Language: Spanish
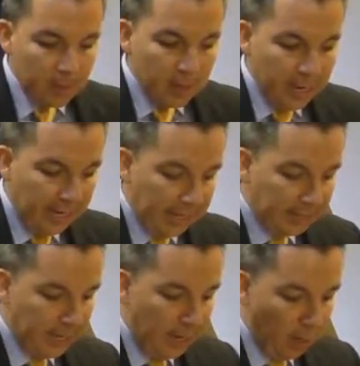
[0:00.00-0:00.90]
La
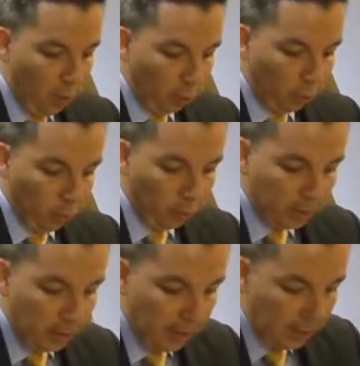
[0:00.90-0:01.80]
iglesia
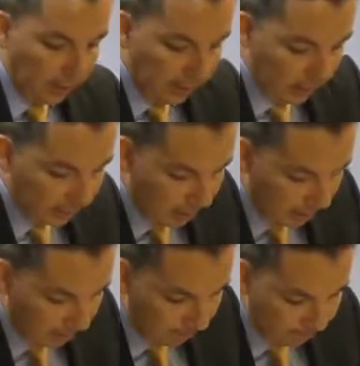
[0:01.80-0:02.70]
ortodoxa, la
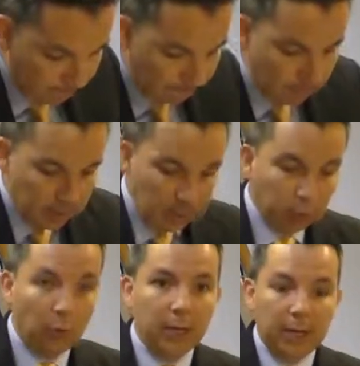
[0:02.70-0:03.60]
iglesia
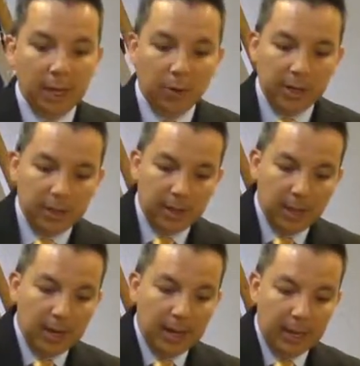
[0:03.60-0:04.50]
católica
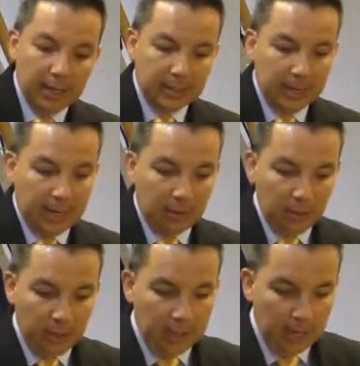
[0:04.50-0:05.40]
oriental, la iglesia
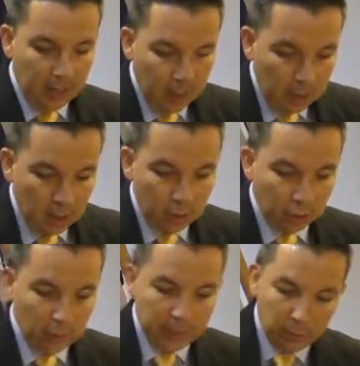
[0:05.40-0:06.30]
católica,
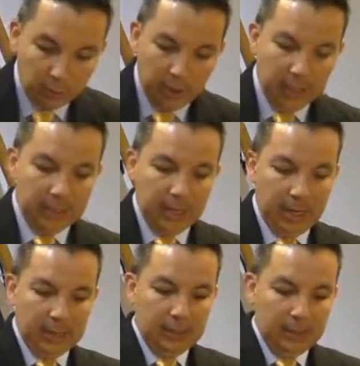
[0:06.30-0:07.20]
los
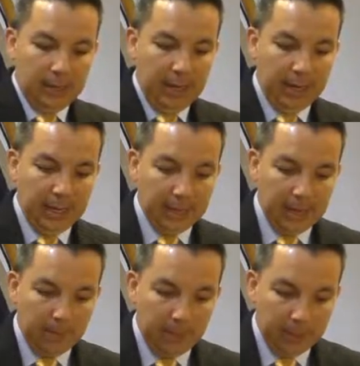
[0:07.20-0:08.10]
metodistas, la
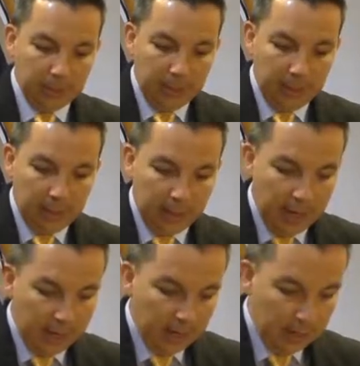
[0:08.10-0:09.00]
iglesia
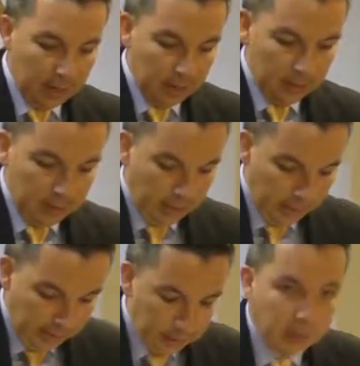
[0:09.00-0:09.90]
presbiteriana, la
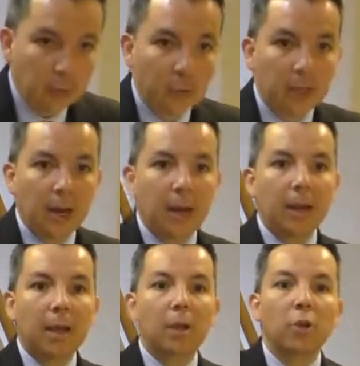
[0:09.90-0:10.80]
iglesia
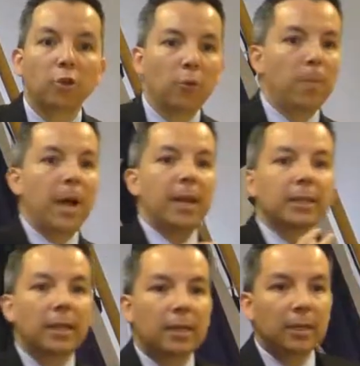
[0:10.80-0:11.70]
luterana, son varias
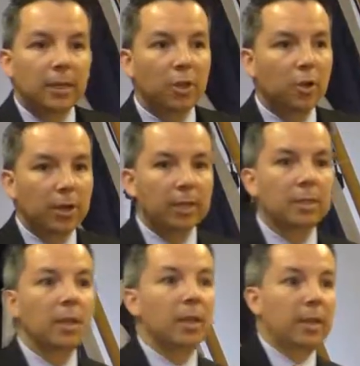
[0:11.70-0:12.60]
de las
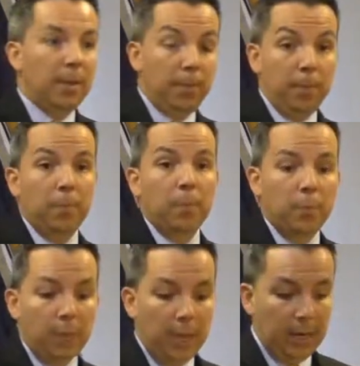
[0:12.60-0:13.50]
religiones
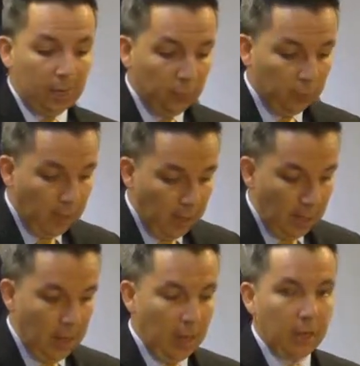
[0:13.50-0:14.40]
que, les
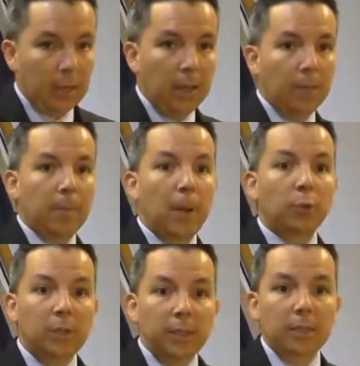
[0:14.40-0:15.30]
gusta, ah, que
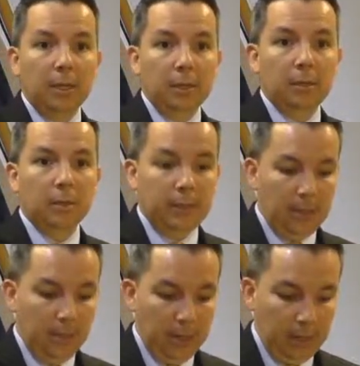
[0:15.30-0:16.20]
bautizan de
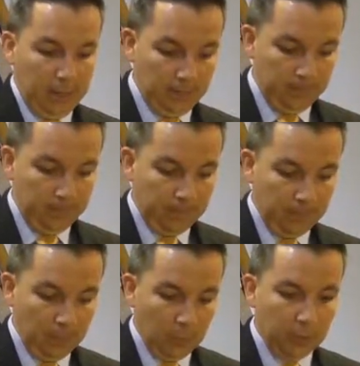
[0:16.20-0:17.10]
esa manera.
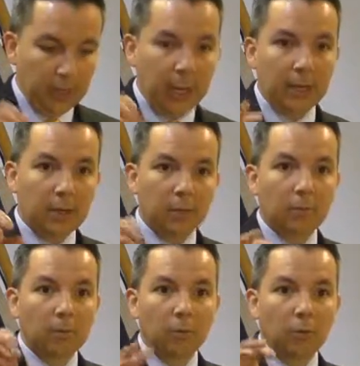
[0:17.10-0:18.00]
O sea,
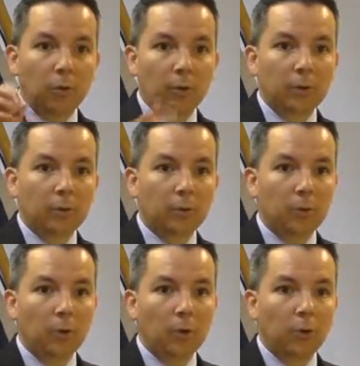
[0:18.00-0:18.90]
con,
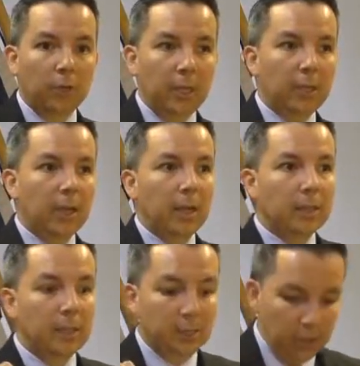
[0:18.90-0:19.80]
con
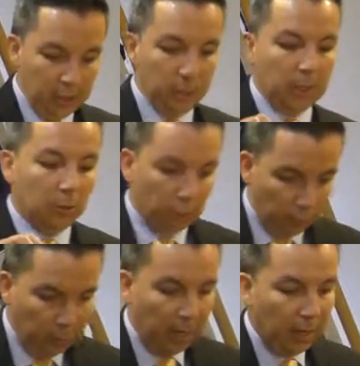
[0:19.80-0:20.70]
gotitas y chispas, los
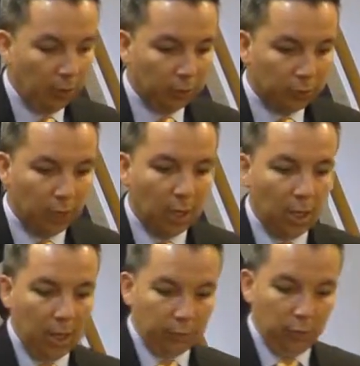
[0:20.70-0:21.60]
luteranos
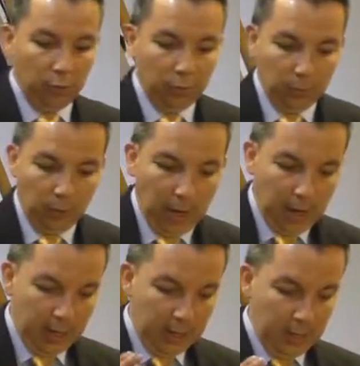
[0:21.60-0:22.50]
son
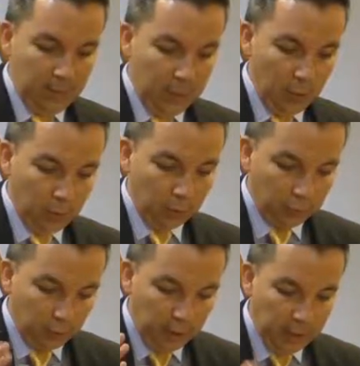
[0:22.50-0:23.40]
ah, individuos o
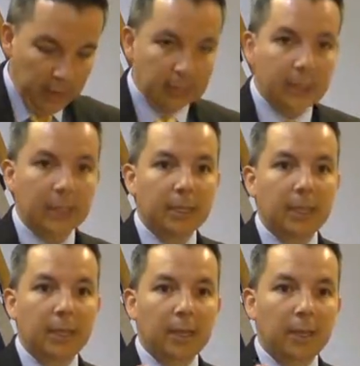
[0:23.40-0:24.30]
son iglesias que
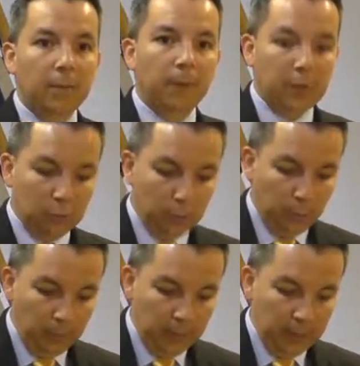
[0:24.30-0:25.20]
tienen falsos
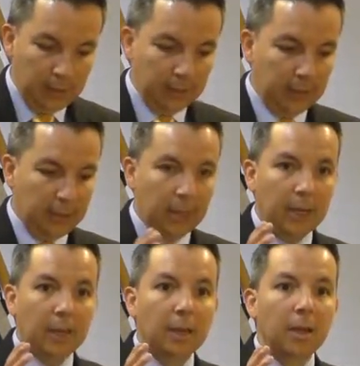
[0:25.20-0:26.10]
profetas, que
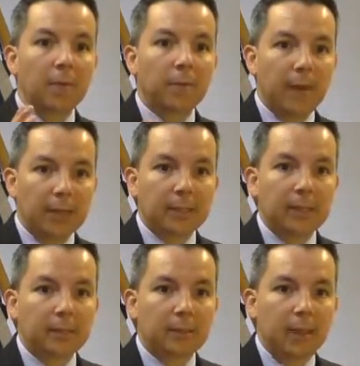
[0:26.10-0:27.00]
tienen
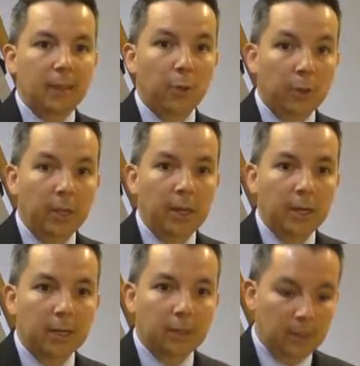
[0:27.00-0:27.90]
falsas ah,
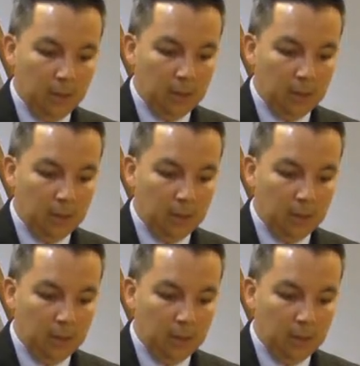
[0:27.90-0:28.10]
doctrinas.